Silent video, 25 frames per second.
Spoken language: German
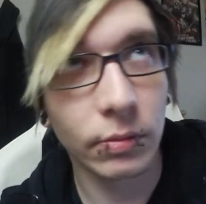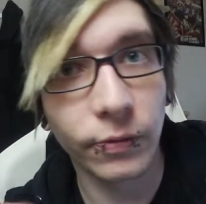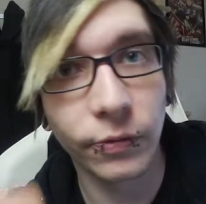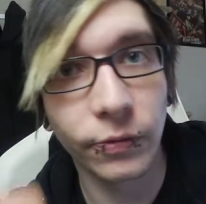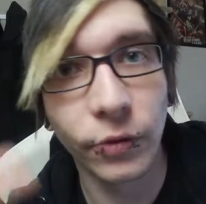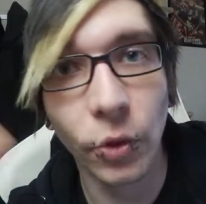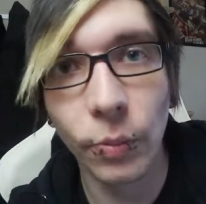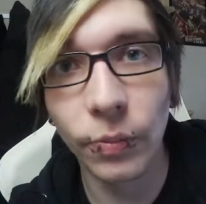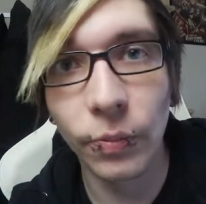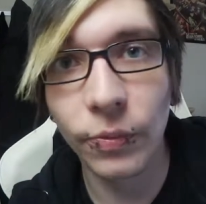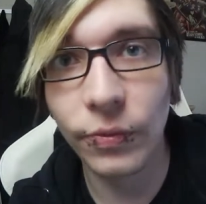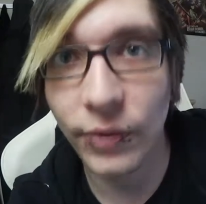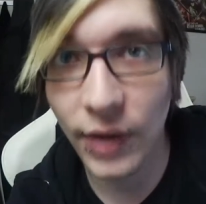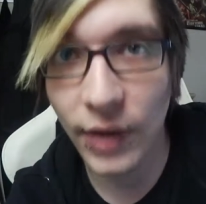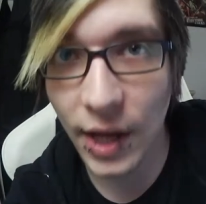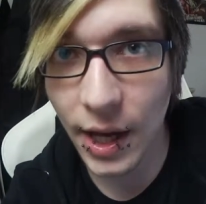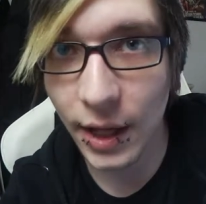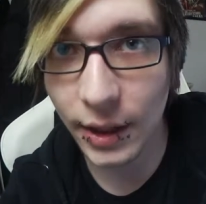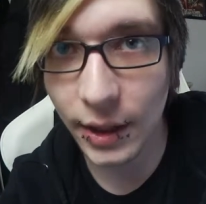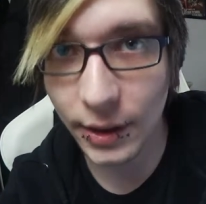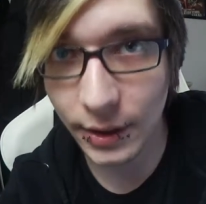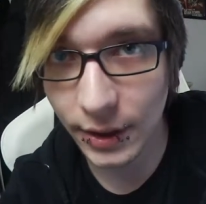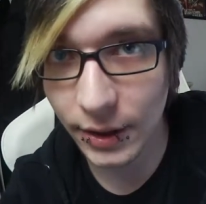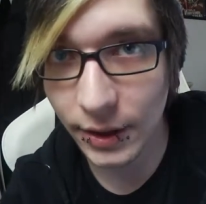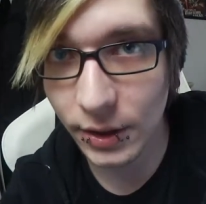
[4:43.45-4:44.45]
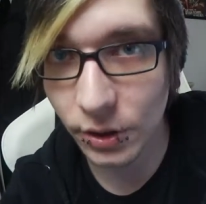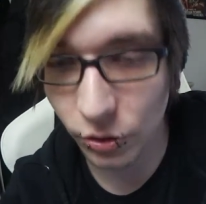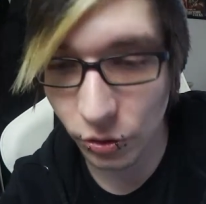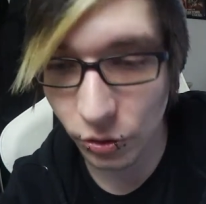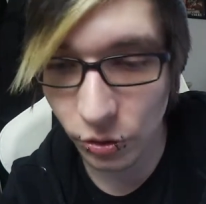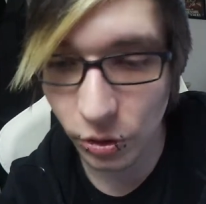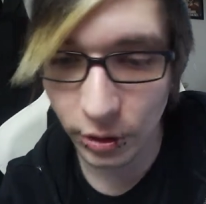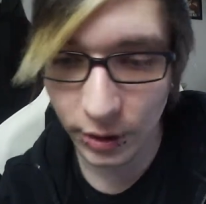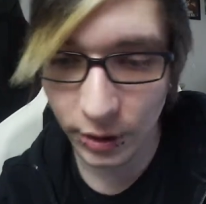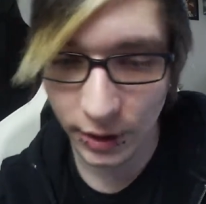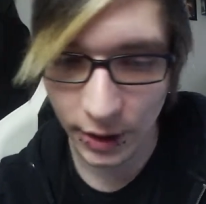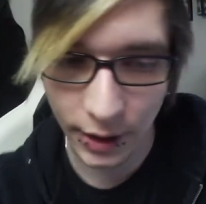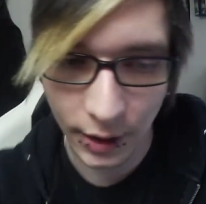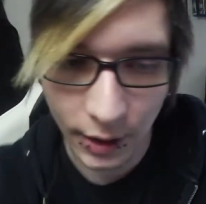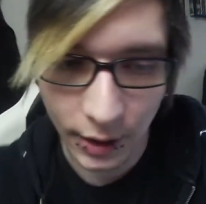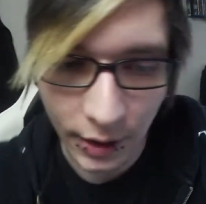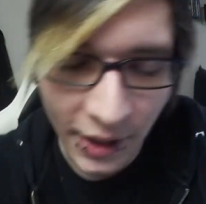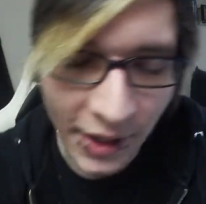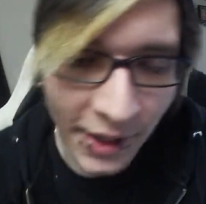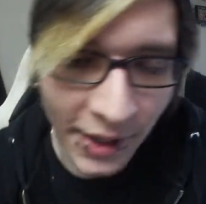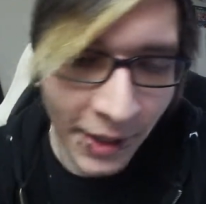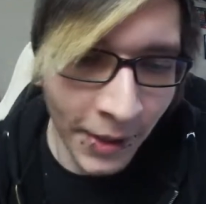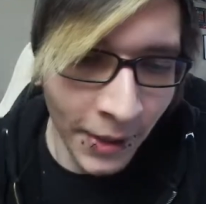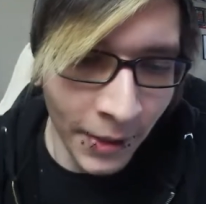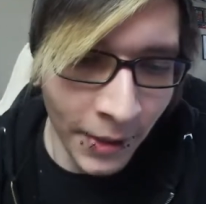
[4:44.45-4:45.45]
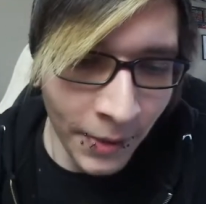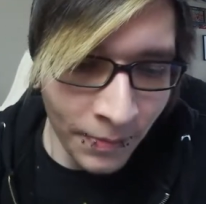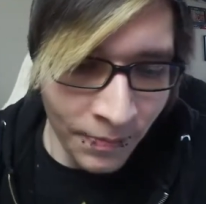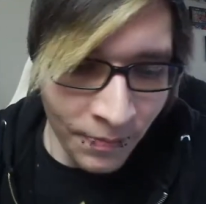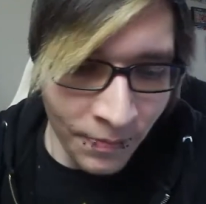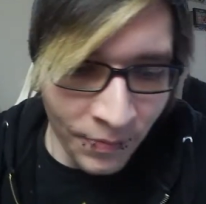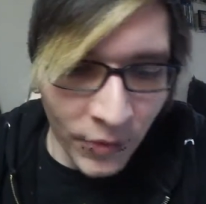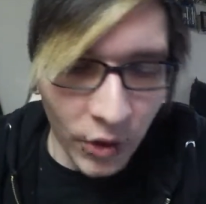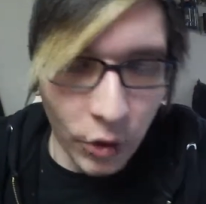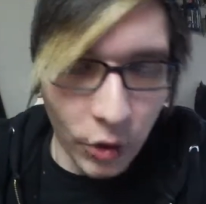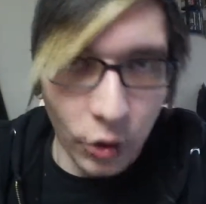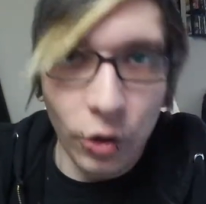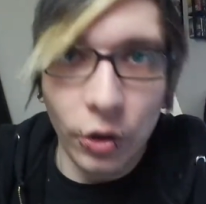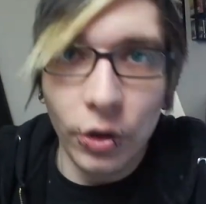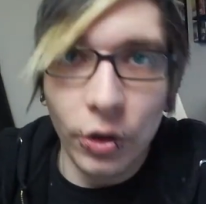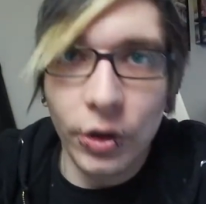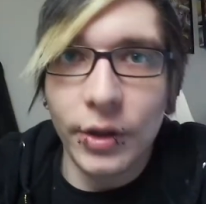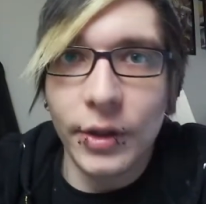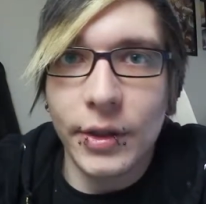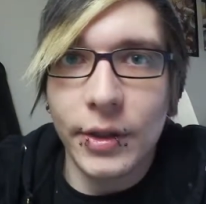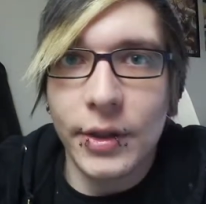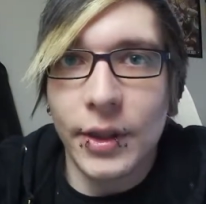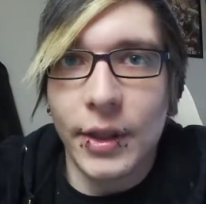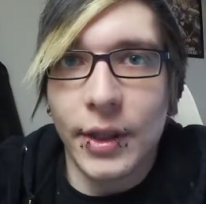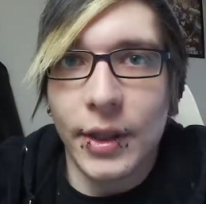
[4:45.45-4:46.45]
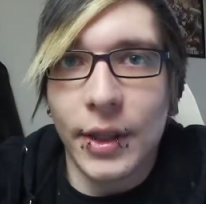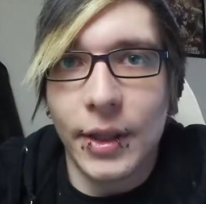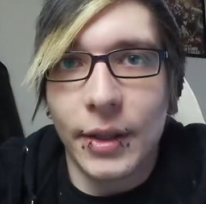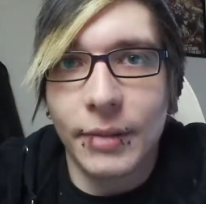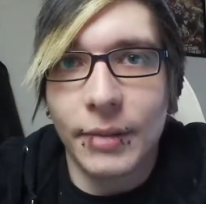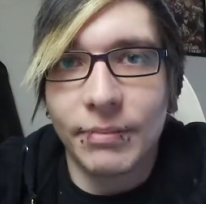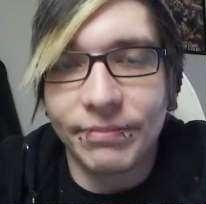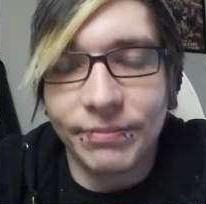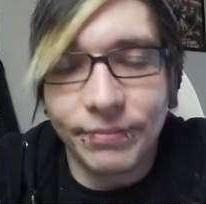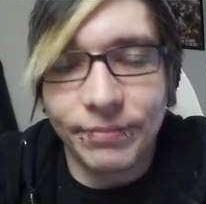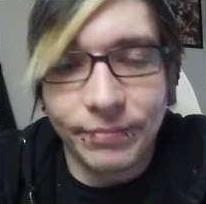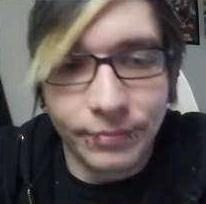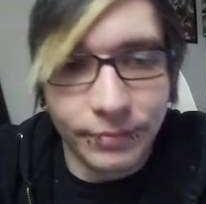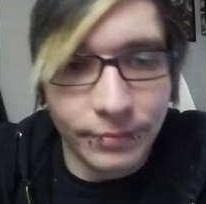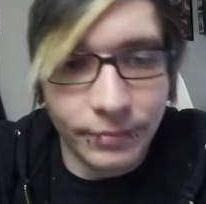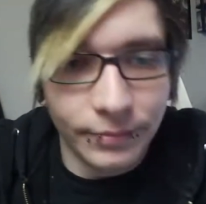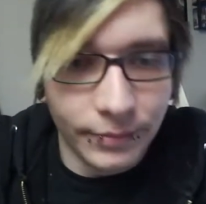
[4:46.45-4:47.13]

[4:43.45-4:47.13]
fünf Jahren jetzt schon, ja. Und ähm,